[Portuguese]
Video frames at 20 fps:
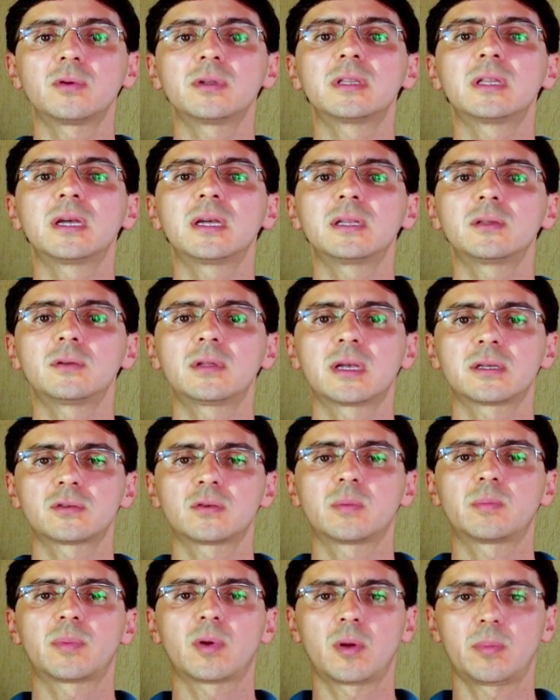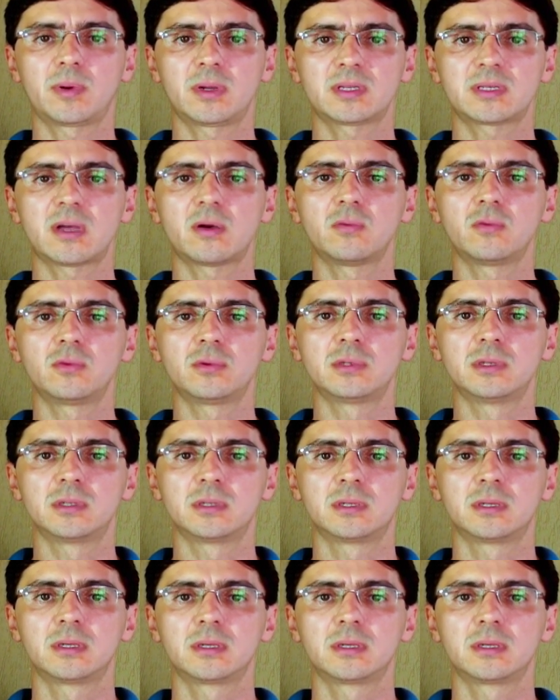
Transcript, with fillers: cuidando da sua própria saúde,